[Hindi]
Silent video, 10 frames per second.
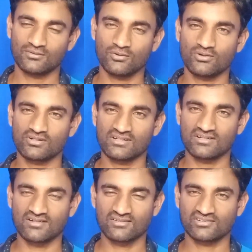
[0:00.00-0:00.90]
और ये
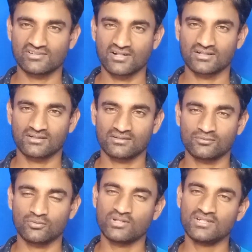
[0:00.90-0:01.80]
रियासल ट्रैक
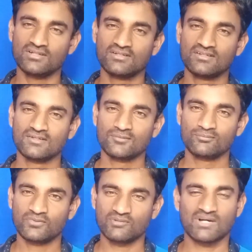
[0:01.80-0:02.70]
को ही
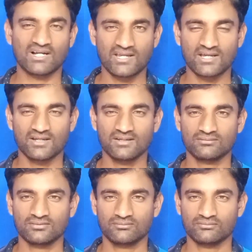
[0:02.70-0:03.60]
फिल्म आ गया है
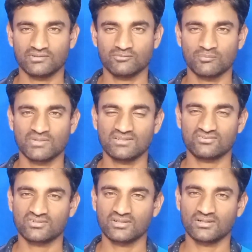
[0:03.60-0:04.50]
फिल्मों में
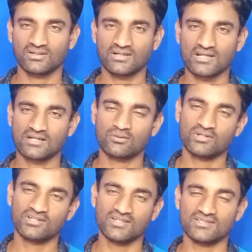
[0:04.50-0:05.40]
इस गाना को
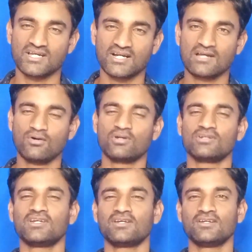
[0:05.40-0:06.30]
ही दे दिया गया और
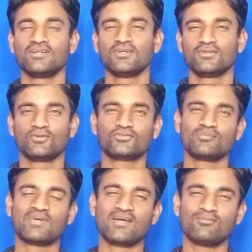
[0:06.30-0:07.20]
ये दोस्तों
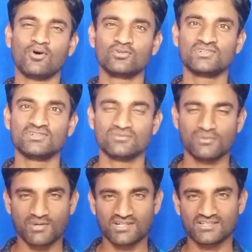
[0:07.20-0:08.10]
मेरा बहुत ही
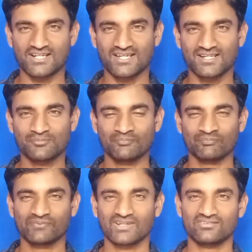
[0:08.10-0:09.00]
फेवरेट गाना है
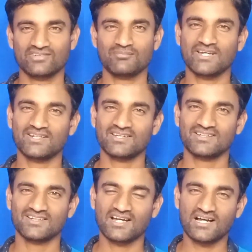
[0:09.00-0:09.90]
इसलिए मैंने
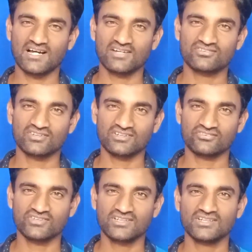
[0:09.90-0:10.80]
आज
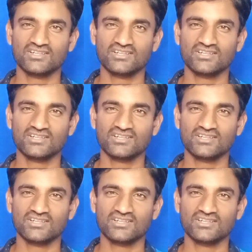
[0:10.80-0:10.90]
इसी